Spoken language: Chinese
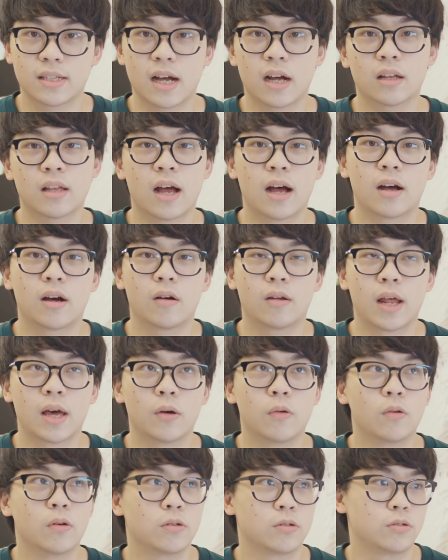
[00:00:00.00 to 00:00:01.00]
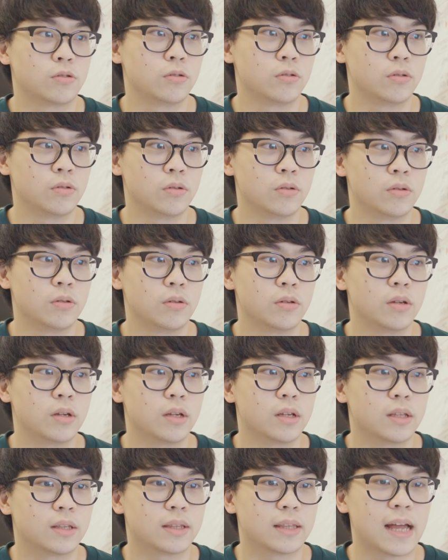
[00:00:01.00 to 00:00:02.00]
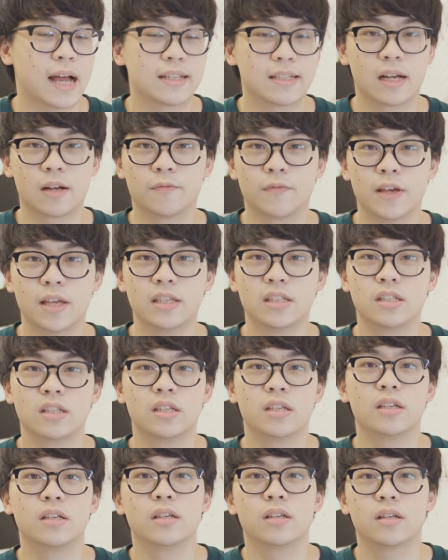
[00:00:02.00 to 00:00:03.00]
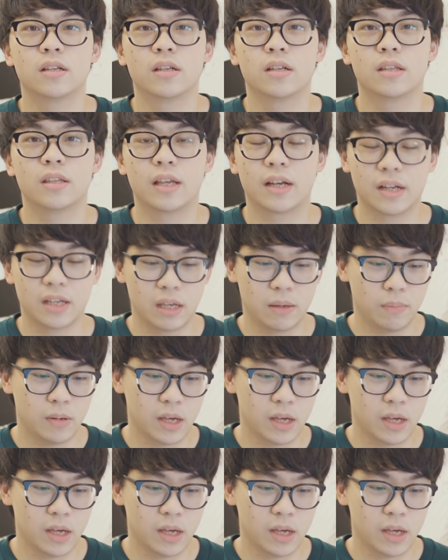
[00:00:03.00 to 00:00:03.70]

蟑螂，后来我去搭上飞机那个影